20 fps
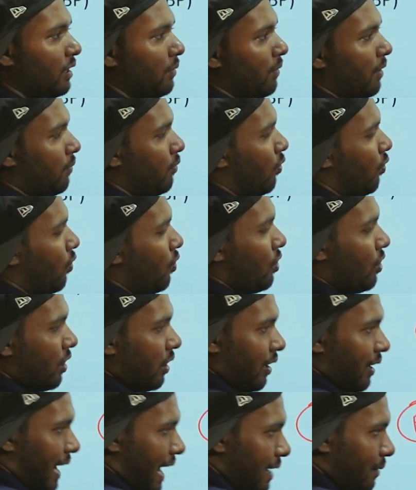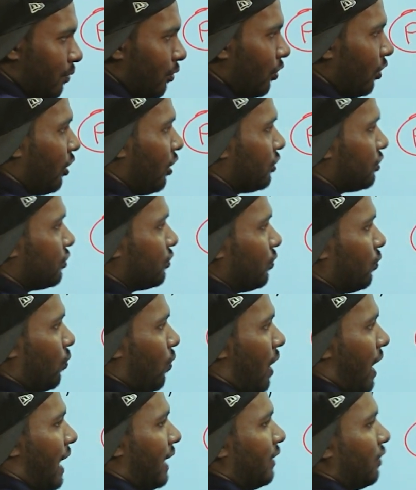কি পাবো রাইবুলোস
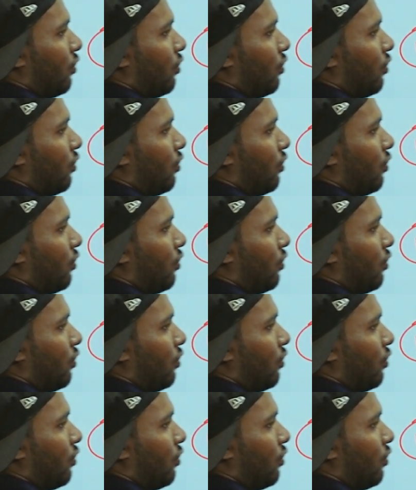ওয়ান